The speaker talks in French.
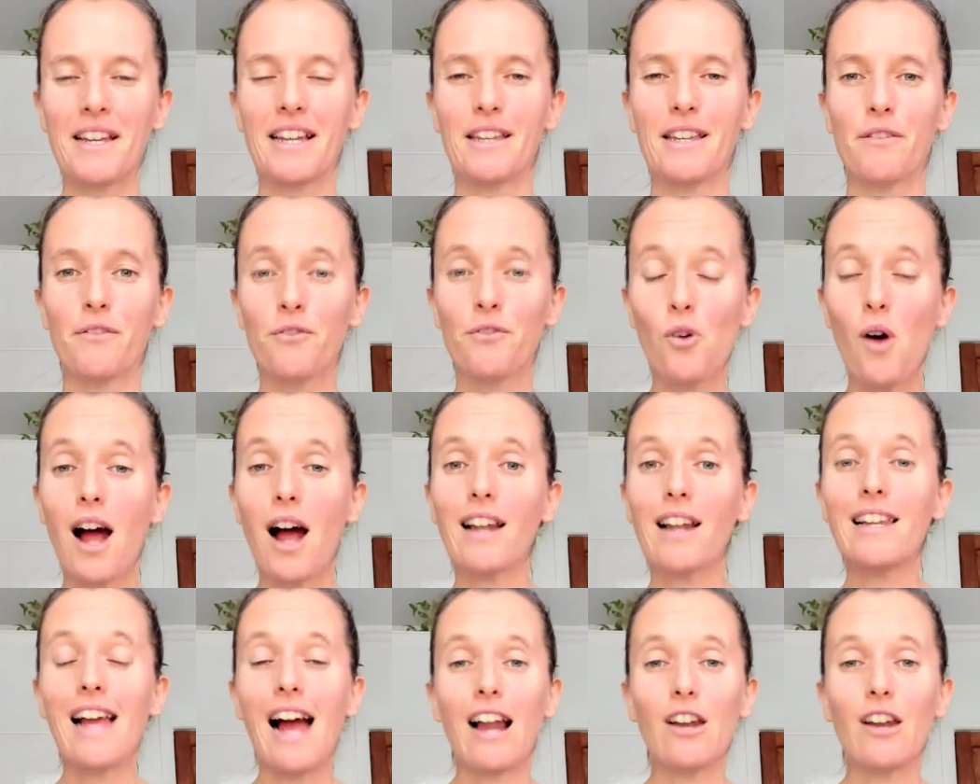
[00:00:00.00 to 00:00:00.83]
Il faut
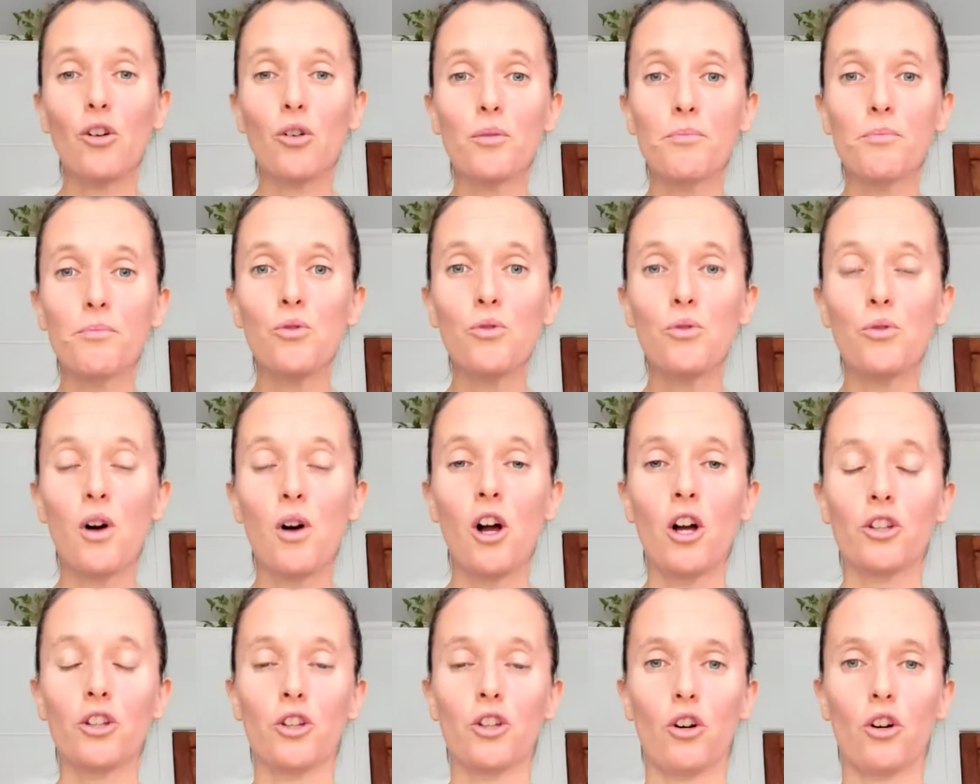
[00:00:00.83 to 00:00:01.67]
aller à l'autre bout.
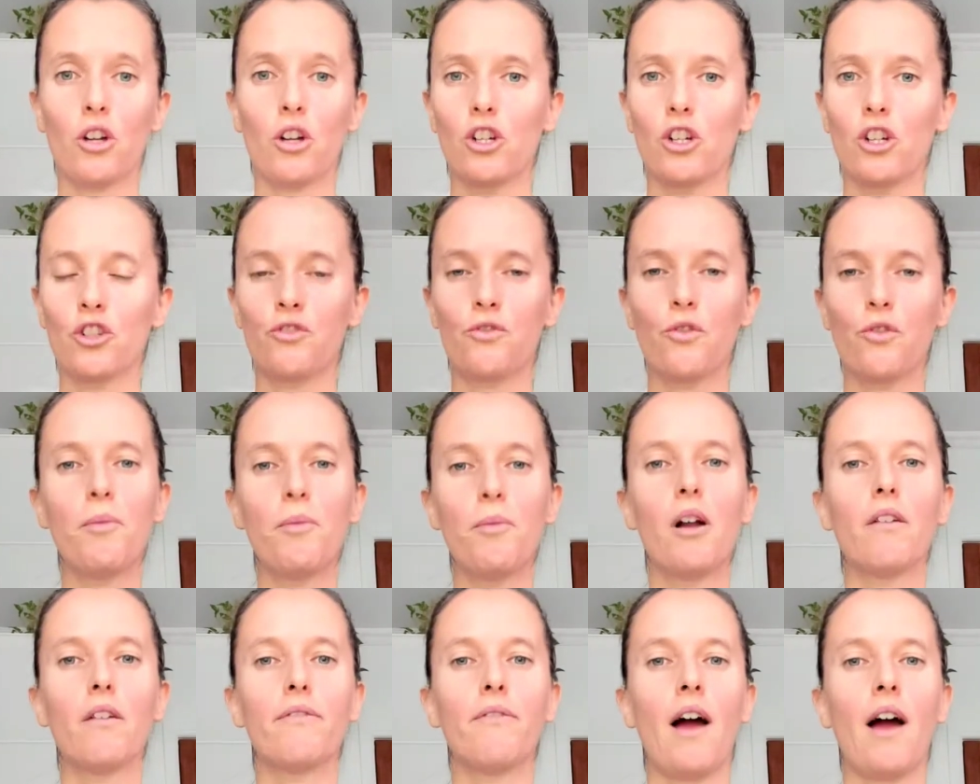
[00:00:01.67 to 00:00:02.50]
Donc, je veux
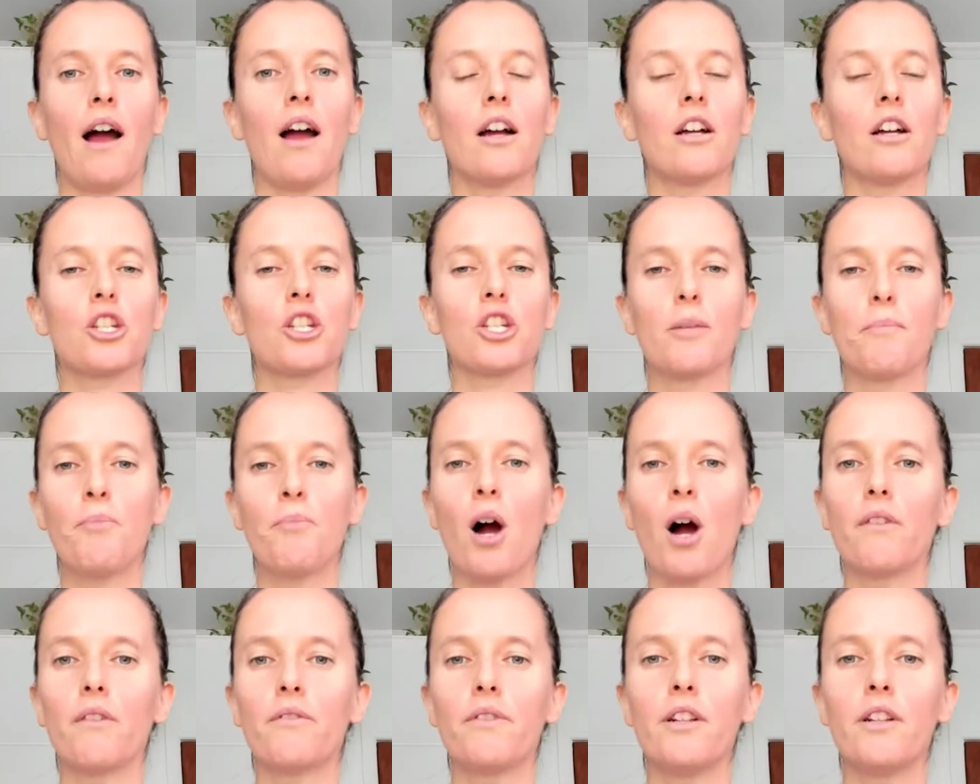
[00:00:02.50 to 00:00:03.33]
pas le faire, je n'ai pas
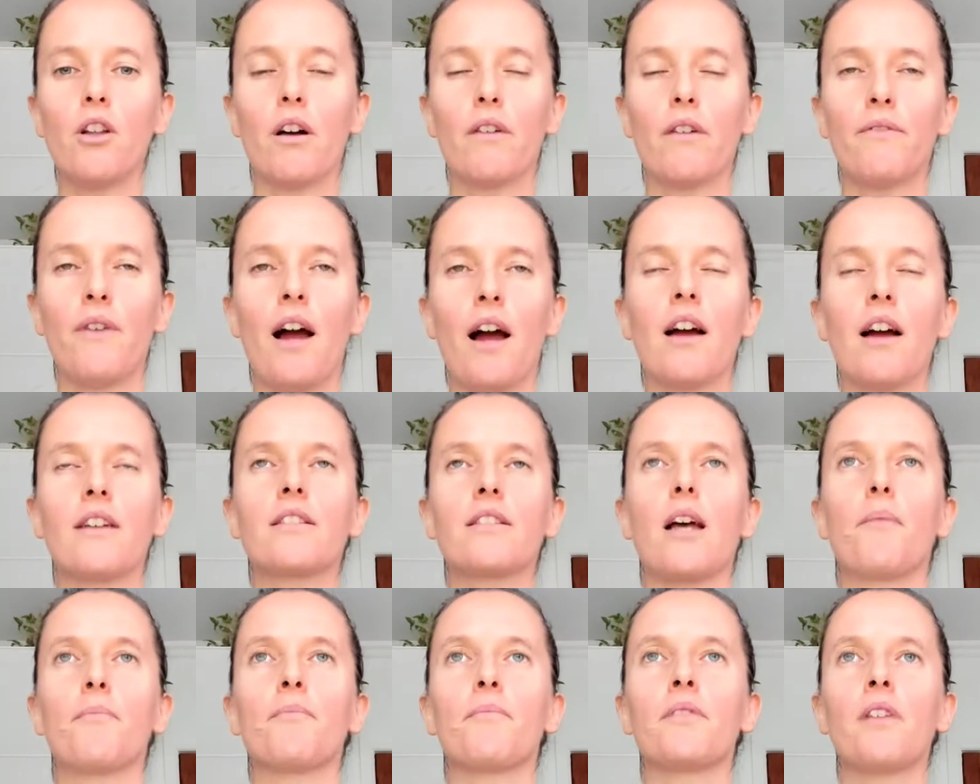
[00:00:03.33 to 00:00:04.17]
envie de le faire,
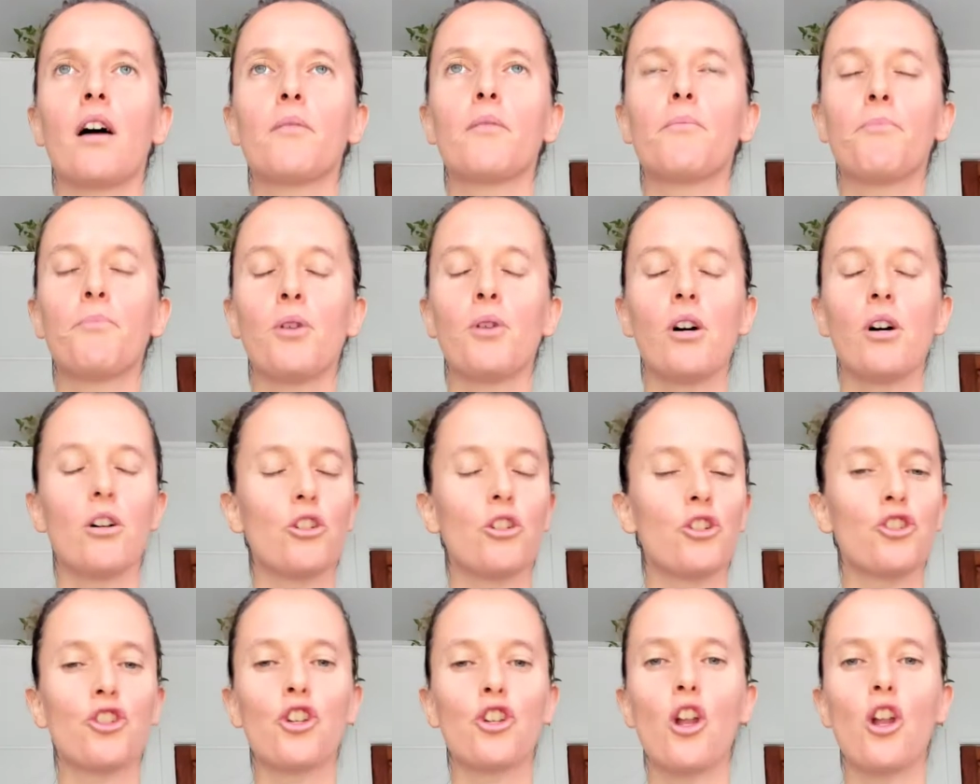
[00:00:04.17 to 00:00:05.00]
ça me tente pas,
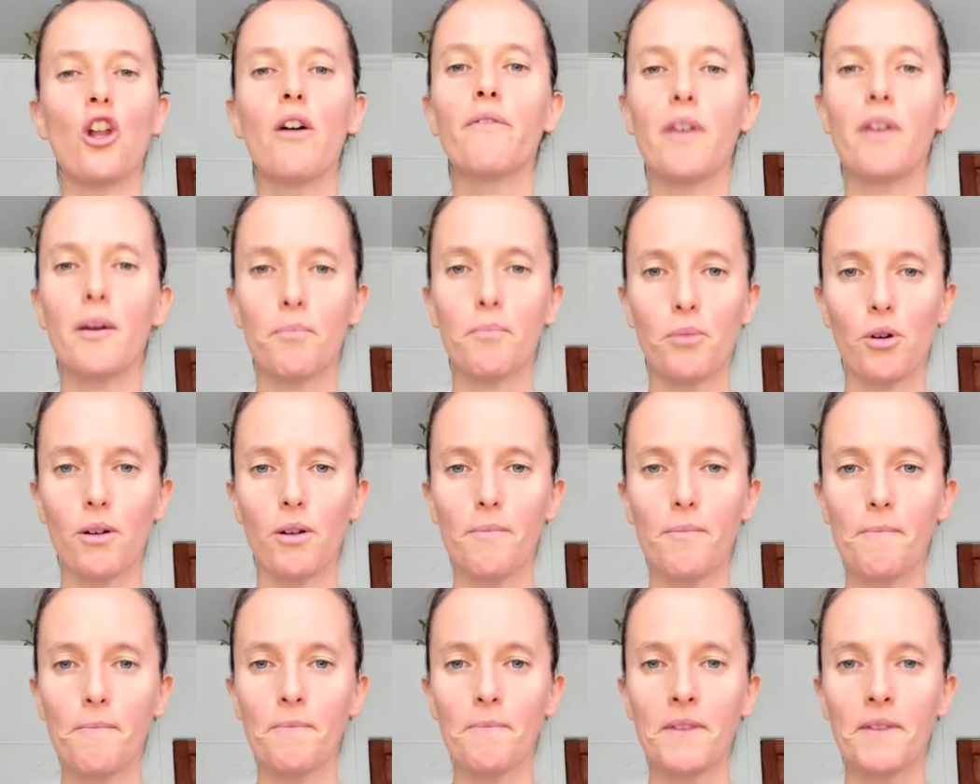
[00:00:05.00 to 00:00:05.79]
je le fais pas.